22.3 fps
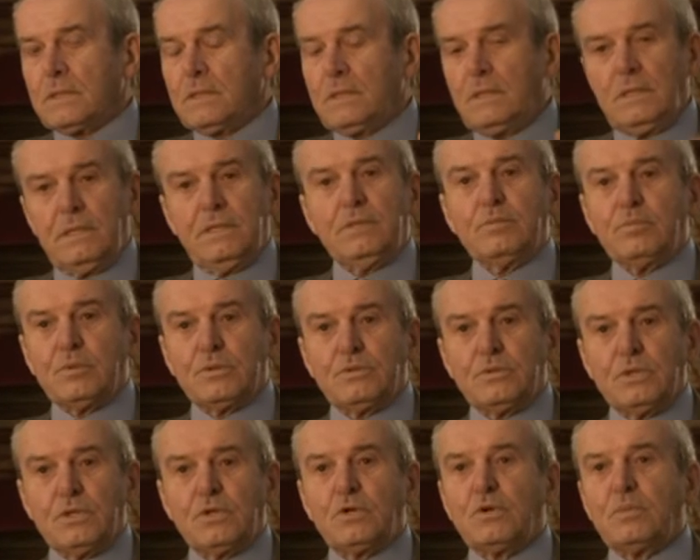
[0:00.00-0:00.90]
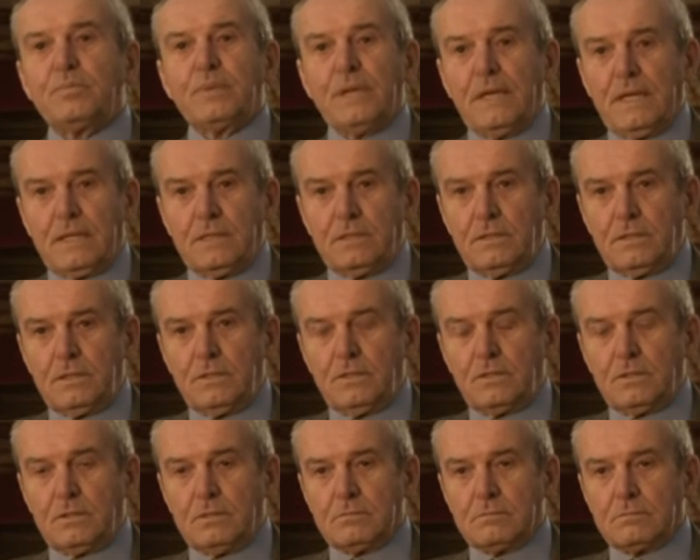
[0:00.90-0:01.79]
il libro di
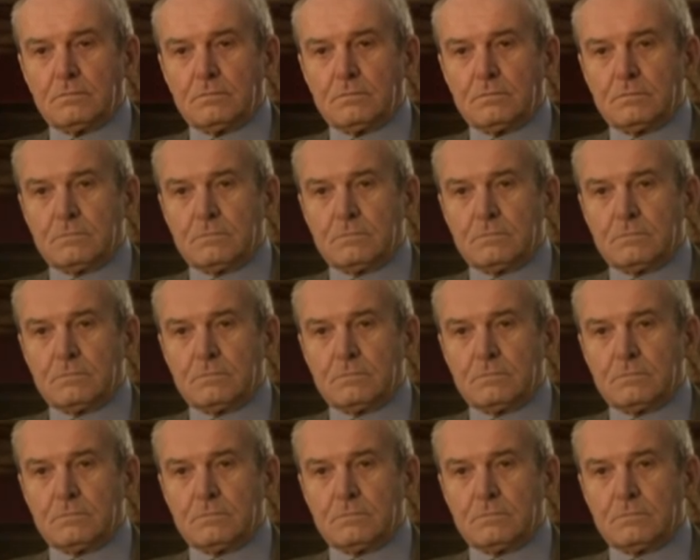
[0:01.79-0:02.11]
Copernico.